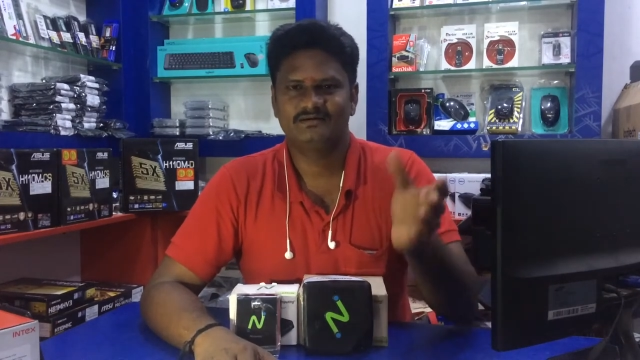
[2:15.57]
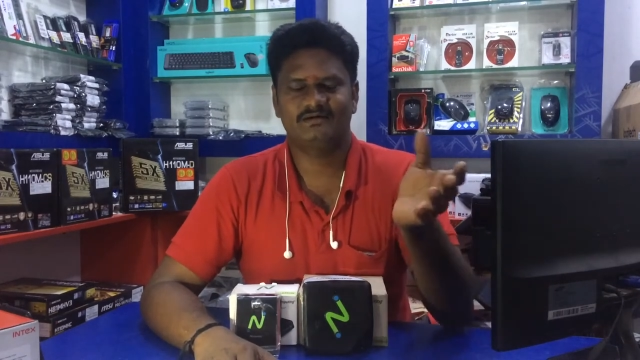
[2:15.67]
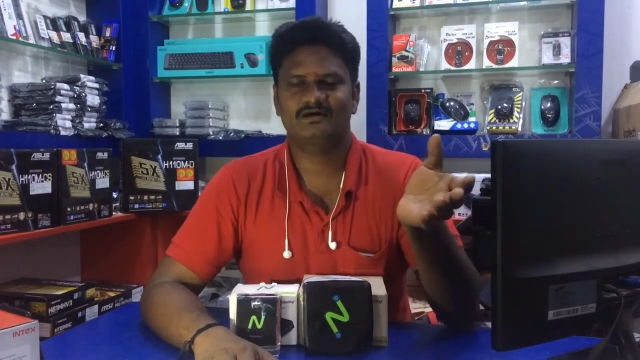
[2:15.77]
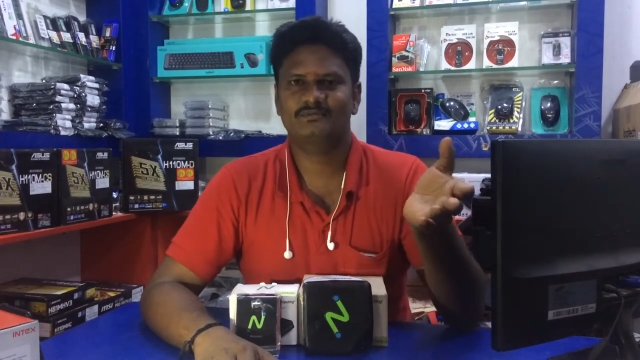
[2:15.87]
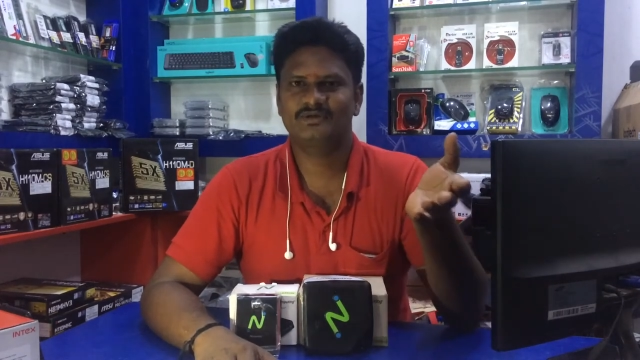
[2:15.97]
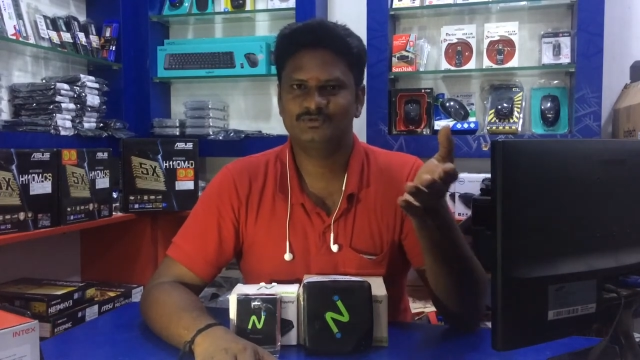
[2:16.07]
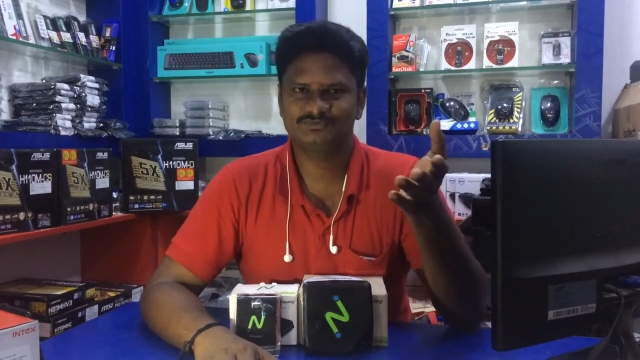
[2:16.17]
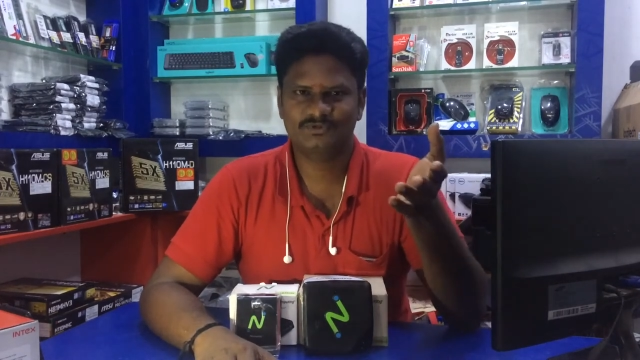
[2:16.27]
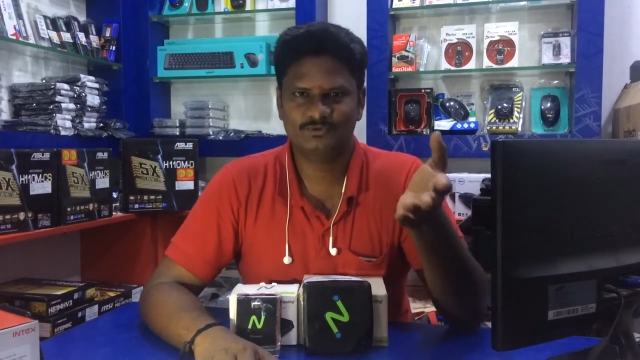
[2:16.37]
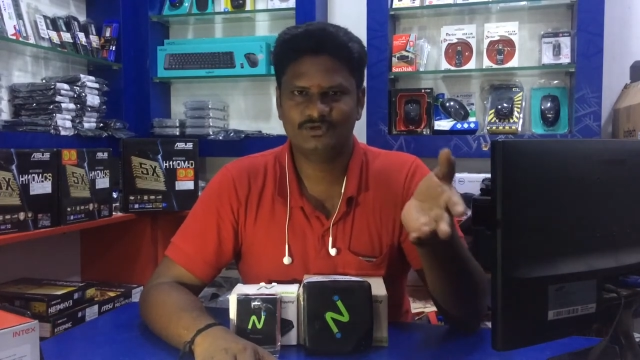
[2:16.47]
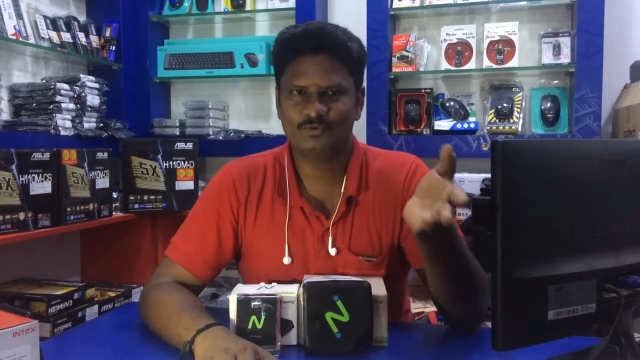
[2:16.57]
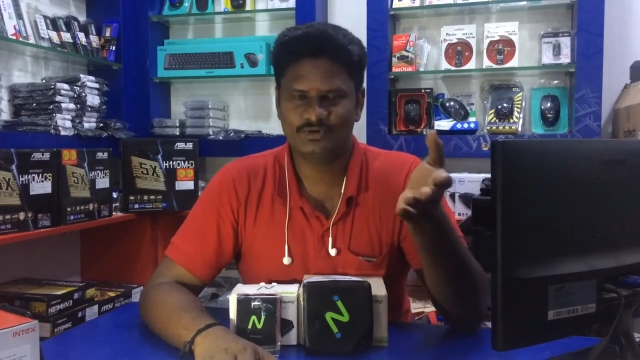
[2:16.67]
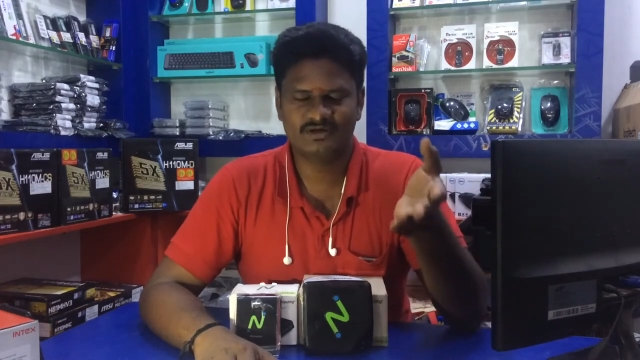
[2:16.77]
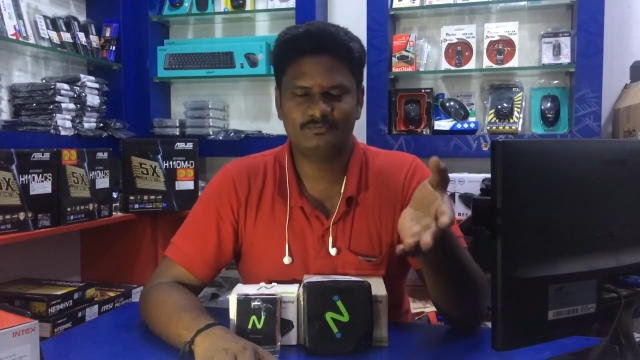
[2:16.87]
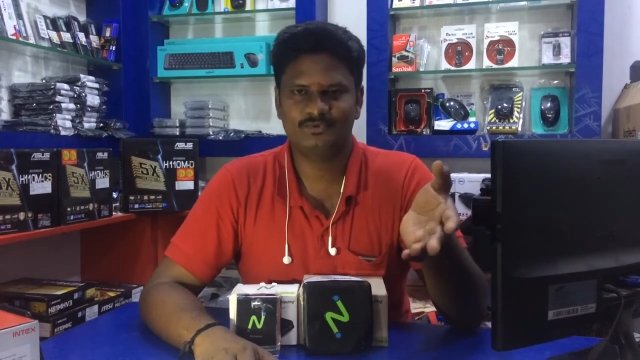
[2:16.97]
நார்மல் யூஸ் பண்ணக்கூடிய
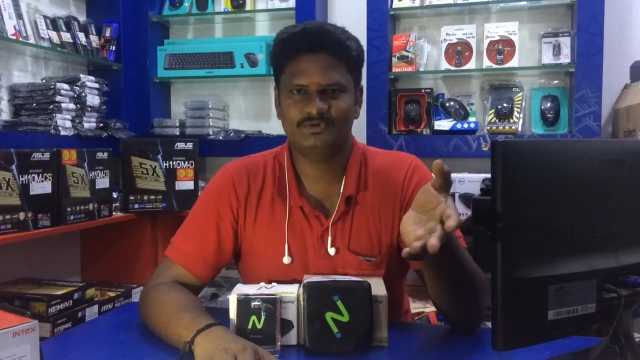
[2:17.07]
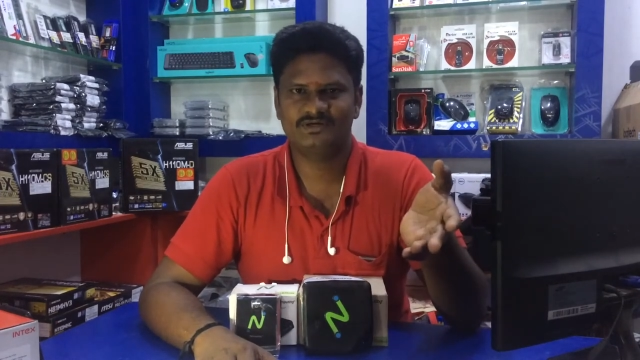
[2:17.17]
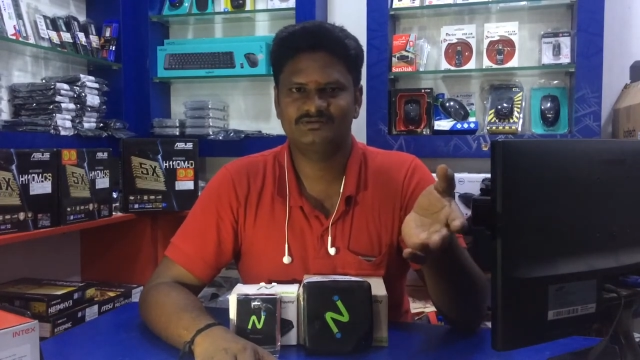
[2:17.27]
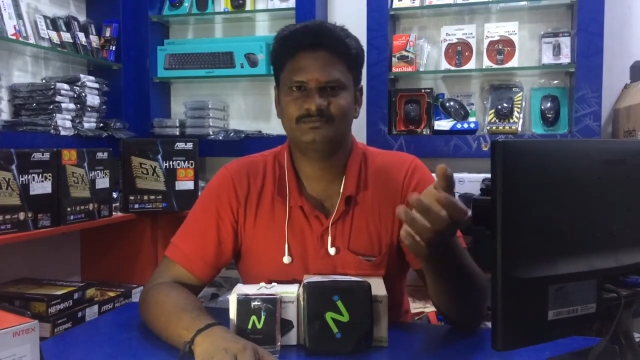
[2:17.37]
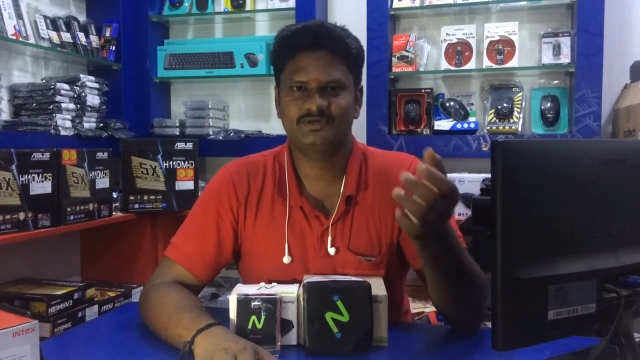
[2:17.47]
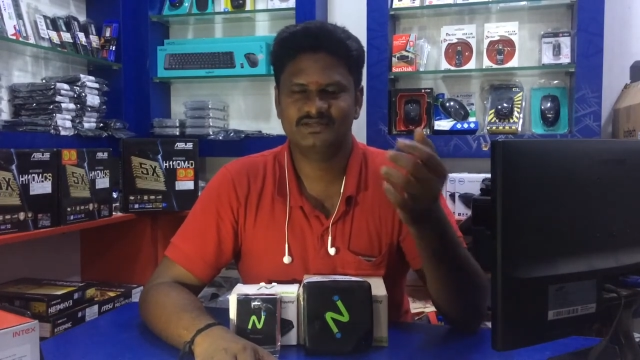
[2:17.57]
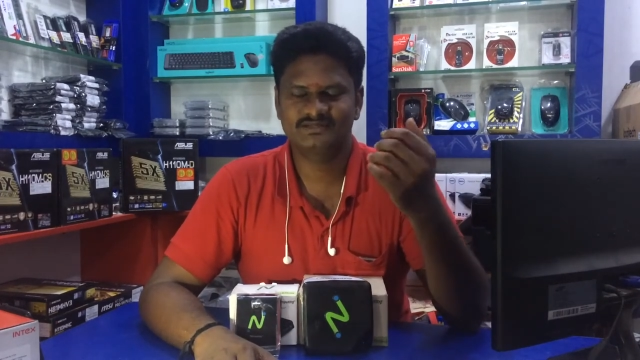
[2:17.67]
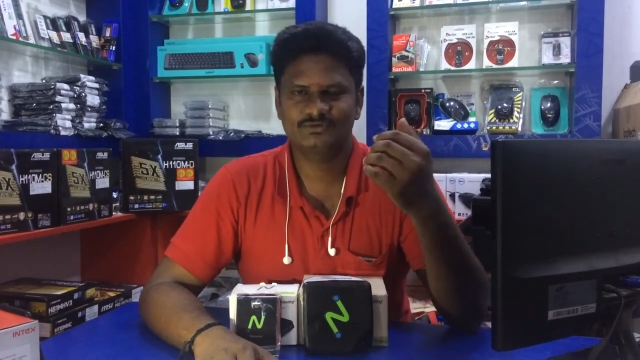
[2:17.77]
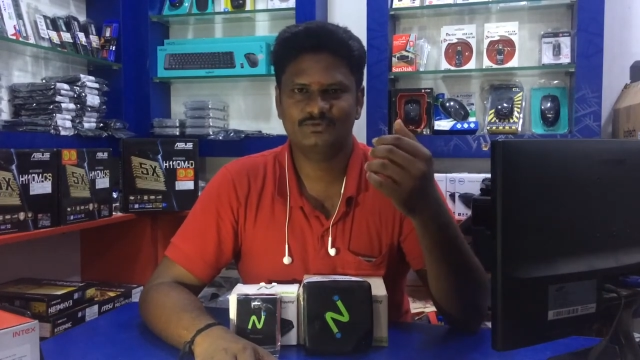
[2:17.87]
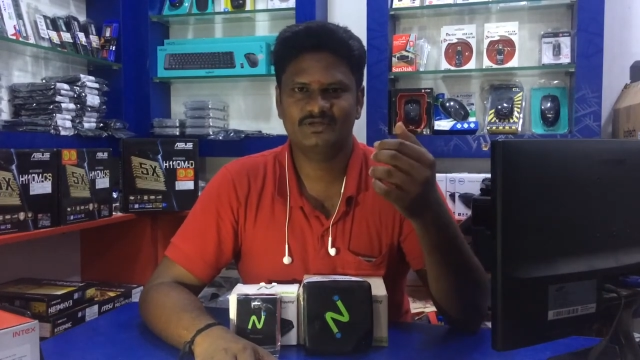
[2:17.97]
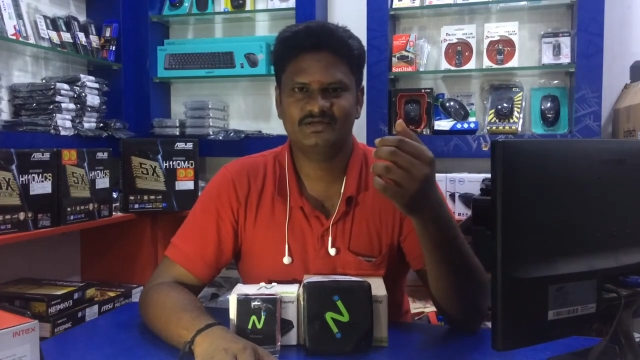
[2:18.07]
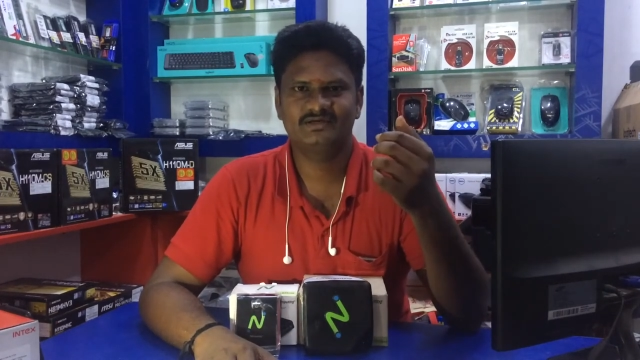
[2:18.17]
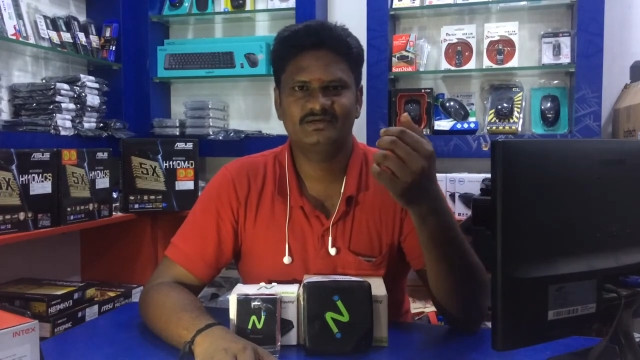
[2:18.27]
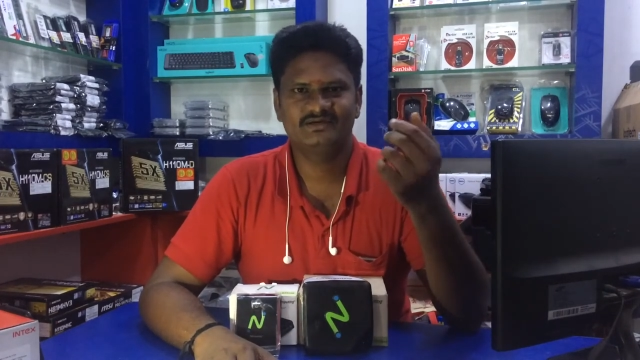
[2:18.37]
ஒரு கம்ப்யூட்டரில் வந்து பார்த்தீங்கன்னா இதனுடைய